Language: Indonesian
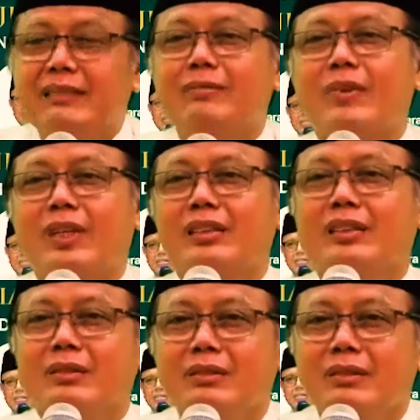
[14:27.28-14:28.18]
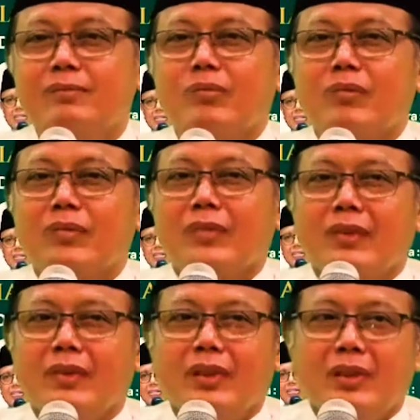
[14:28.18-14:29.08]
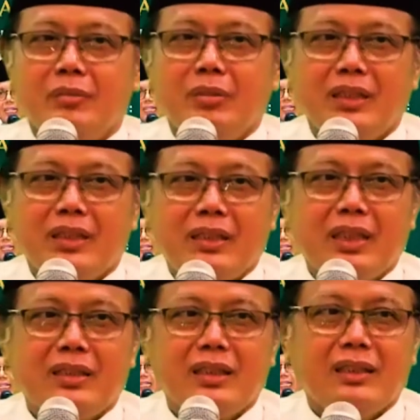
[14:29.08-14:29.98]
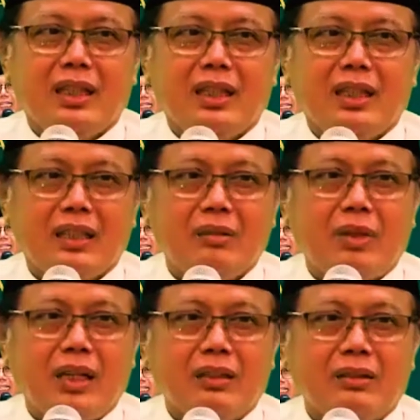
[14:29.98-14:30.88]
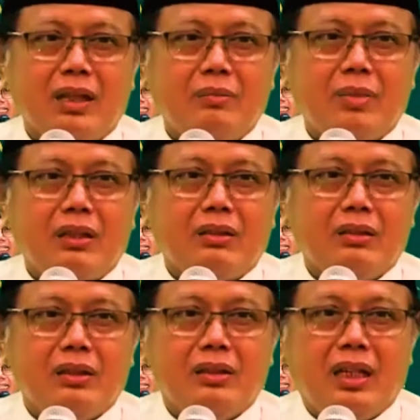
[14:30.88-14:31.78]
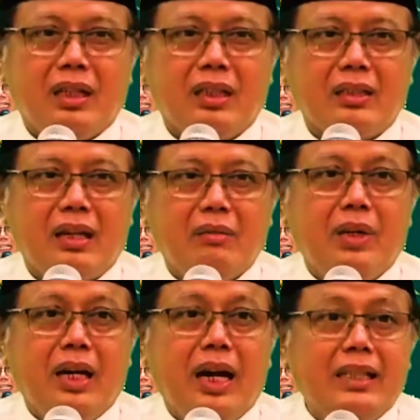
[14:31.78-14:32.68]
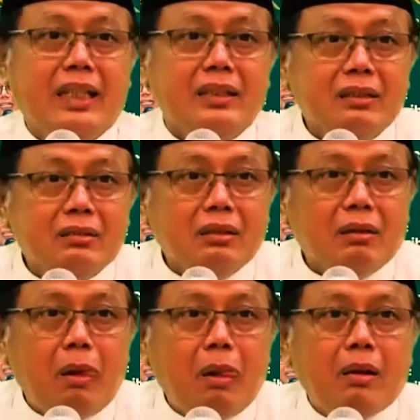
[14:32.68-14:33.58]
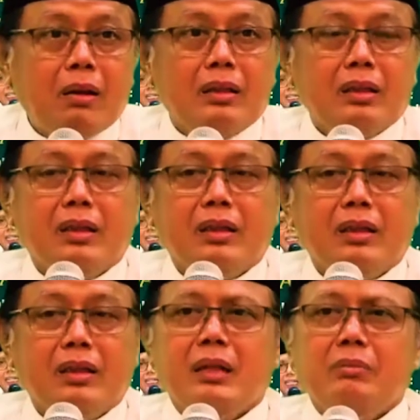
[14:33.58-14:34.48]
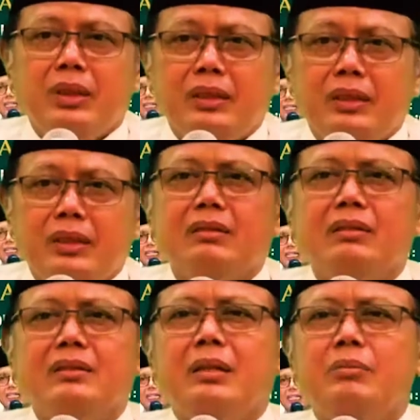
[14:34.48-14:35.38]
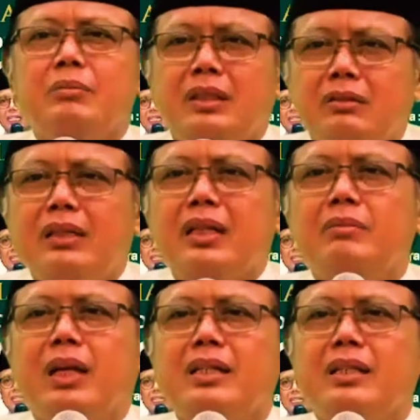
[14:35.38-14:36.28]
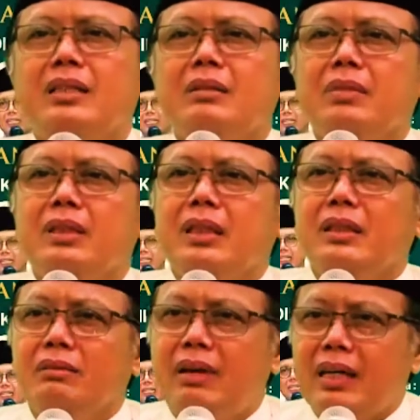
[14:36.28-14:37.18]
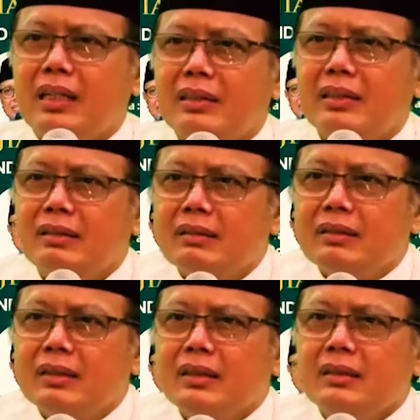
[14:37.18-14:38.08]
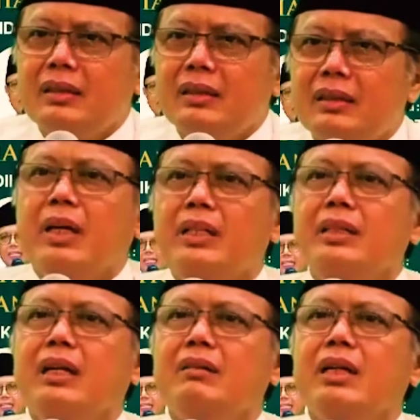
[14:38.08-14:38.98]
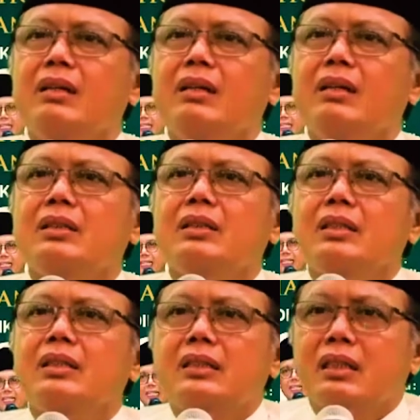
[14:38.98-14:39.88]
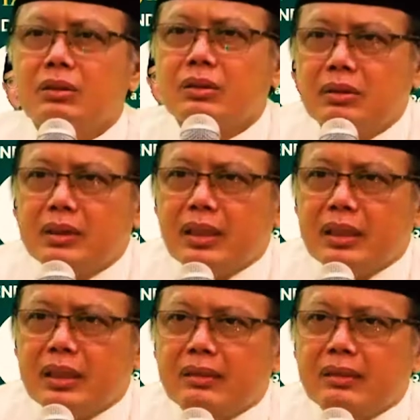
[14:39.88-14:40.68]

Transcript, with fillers: kan gitu. Eh, biasanya sing ditanyakan Pak Rektor apa kok tidak ada tambahan kan gitu toh. Eh, yang penting yang penting ora tambahan yang penting inti waras itu loh. Ditambahin awak loro ditentek terus sekalian.